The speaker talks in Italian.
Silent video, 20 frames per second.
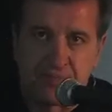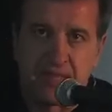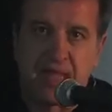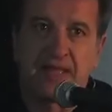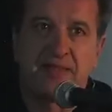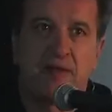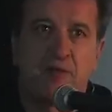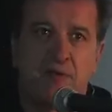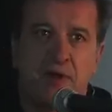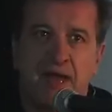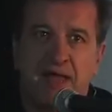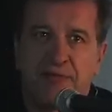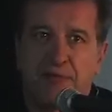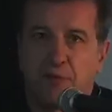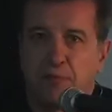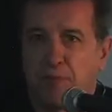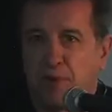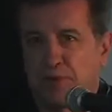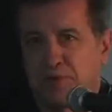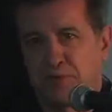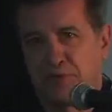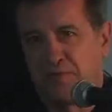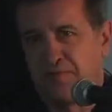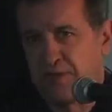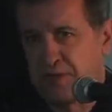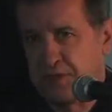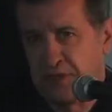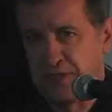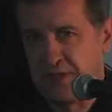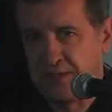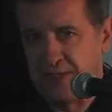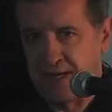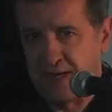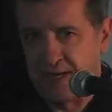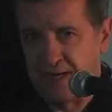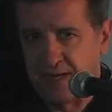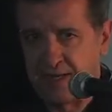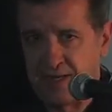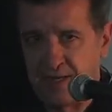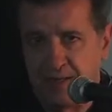che da un lato possono
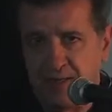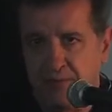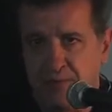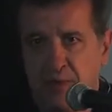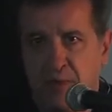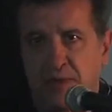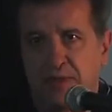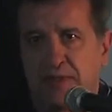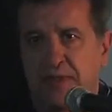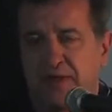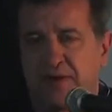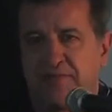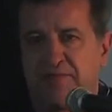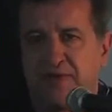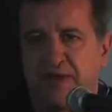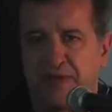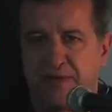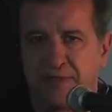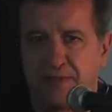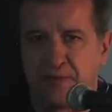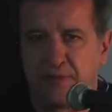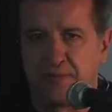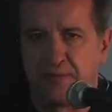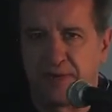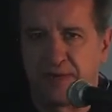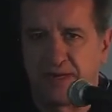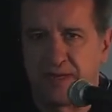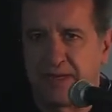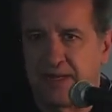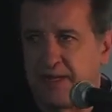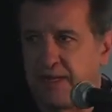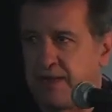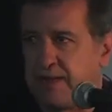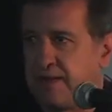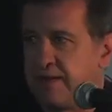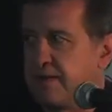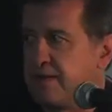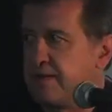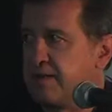facilitare il mio intervento perché